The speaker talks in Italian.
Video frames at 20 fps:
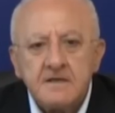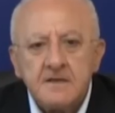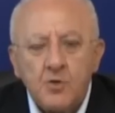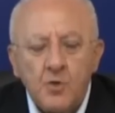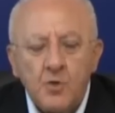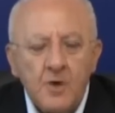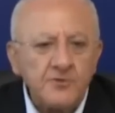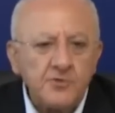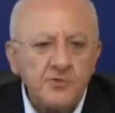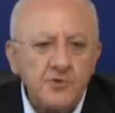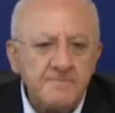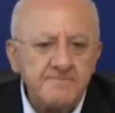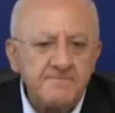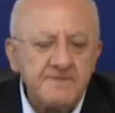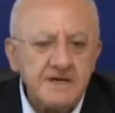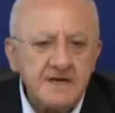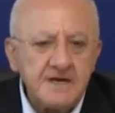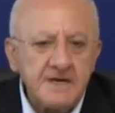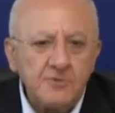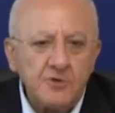quando
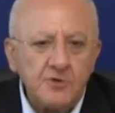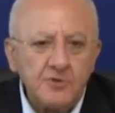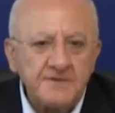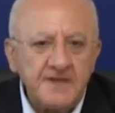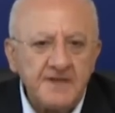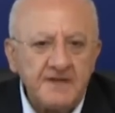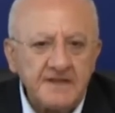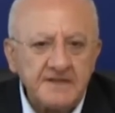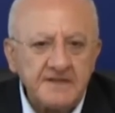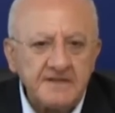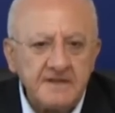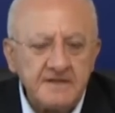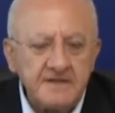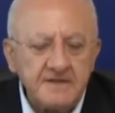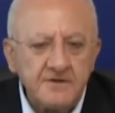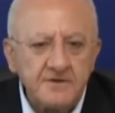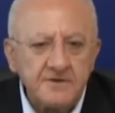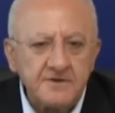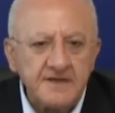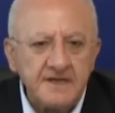abbiamo davanti
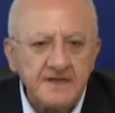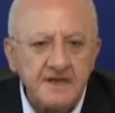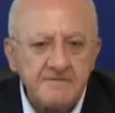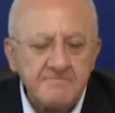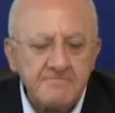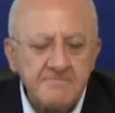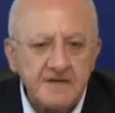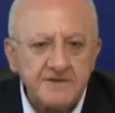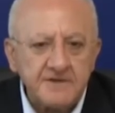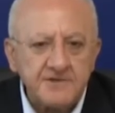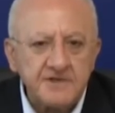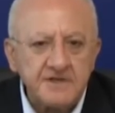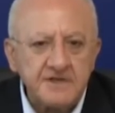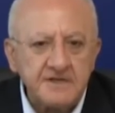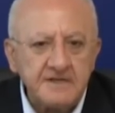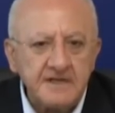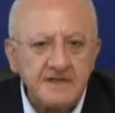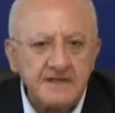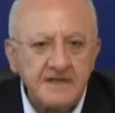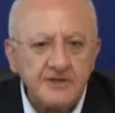agli occhi le
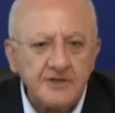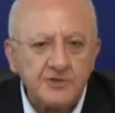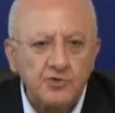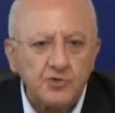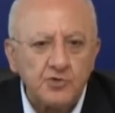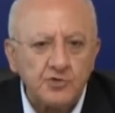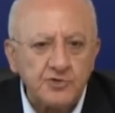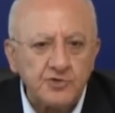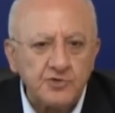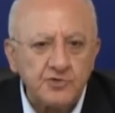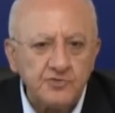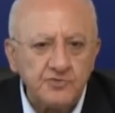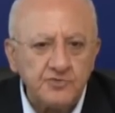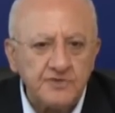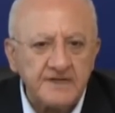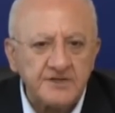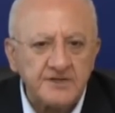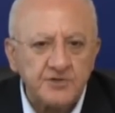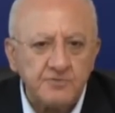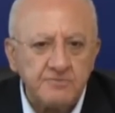immagini delle
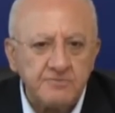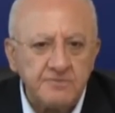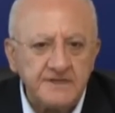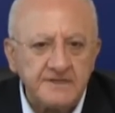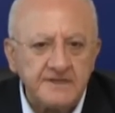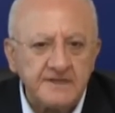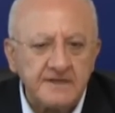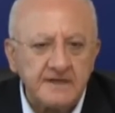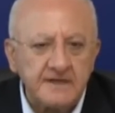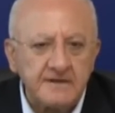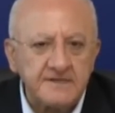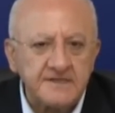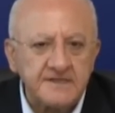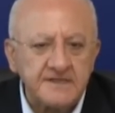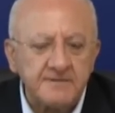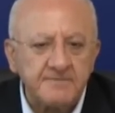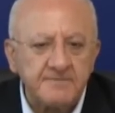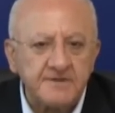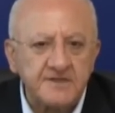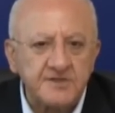torture subite da
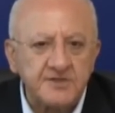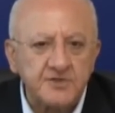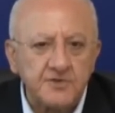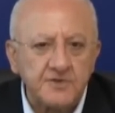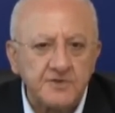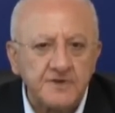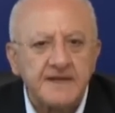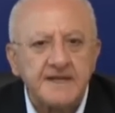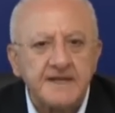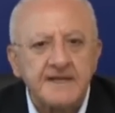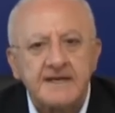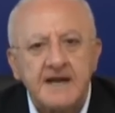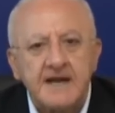queste persone nei